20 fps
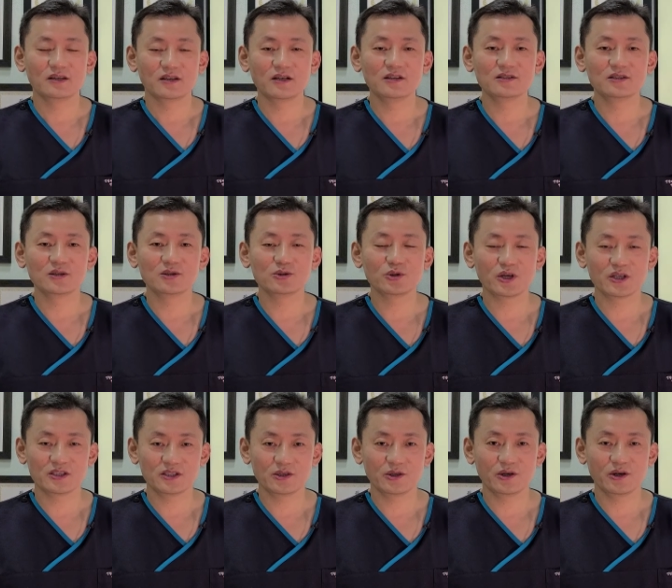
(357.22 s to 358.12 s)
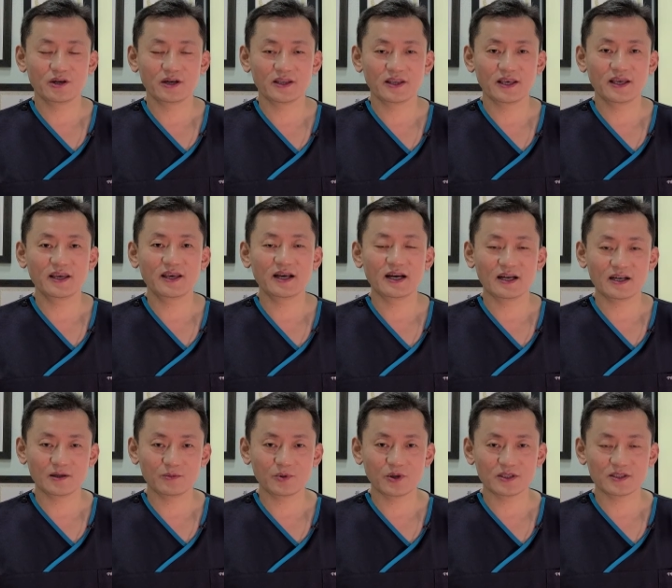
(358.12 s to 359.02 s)
결절종의 치료에 관해
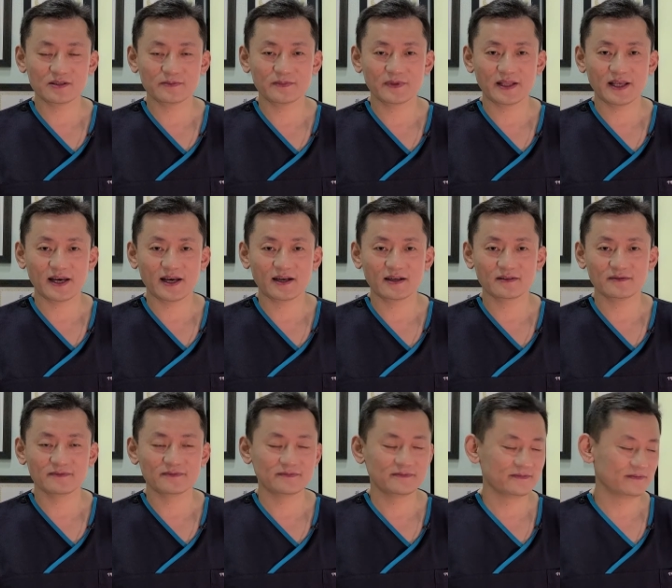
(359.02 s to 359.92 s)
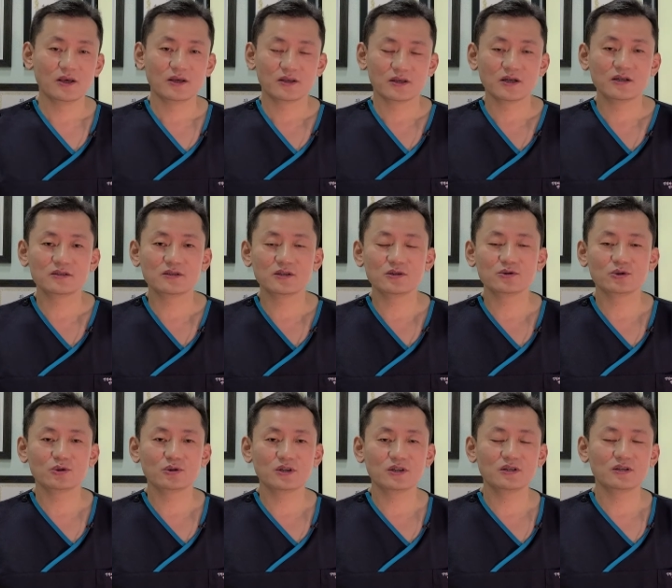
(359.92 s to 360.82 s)
알아보았습니다.
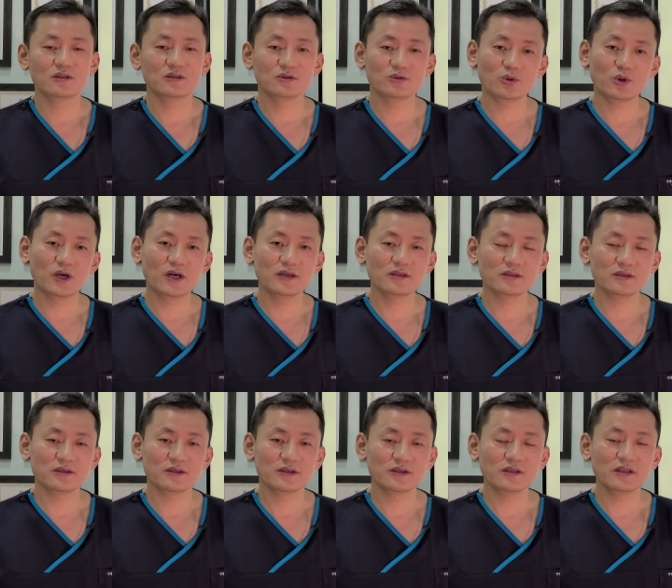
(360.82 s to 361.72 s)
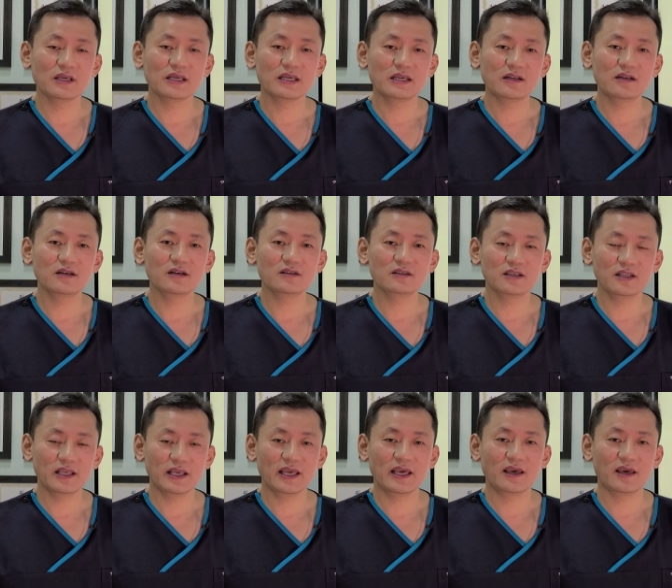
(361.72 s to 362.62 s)
결절종은 소아에서는 1년
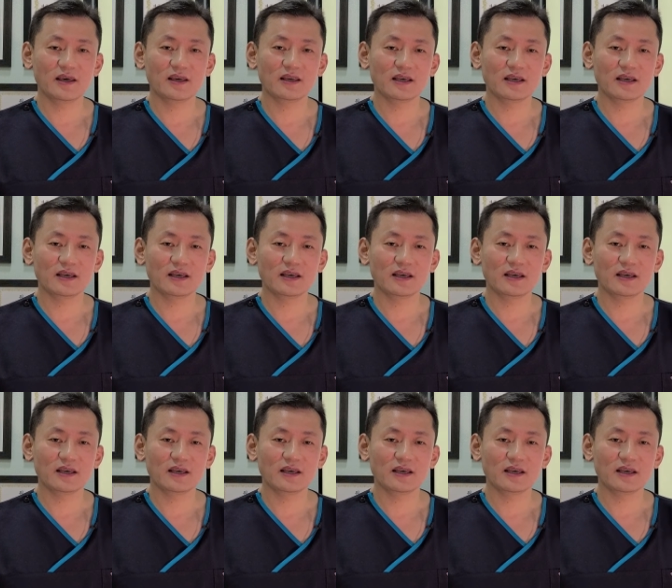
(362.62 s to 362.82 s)
이내에